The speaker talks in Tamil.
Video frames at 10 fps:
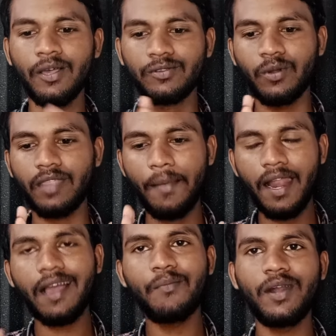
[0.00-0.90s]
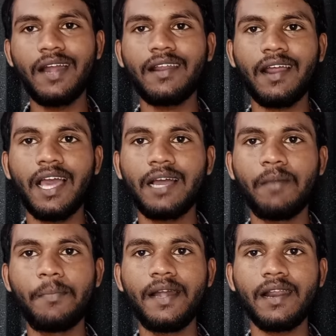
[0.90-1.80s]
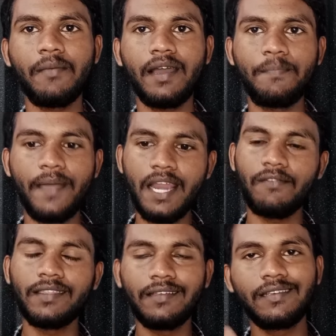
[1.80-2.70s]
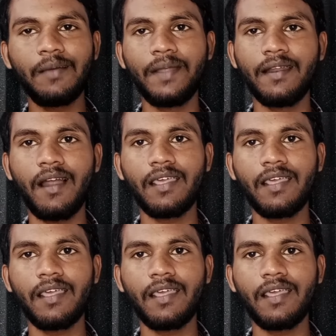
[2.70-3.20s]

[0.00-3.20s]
ஸோ தமிழக முன்னேற்ற கழகம் அப்படின்ற மாதிரி பேர் வந்துச்சு அப்படின்னா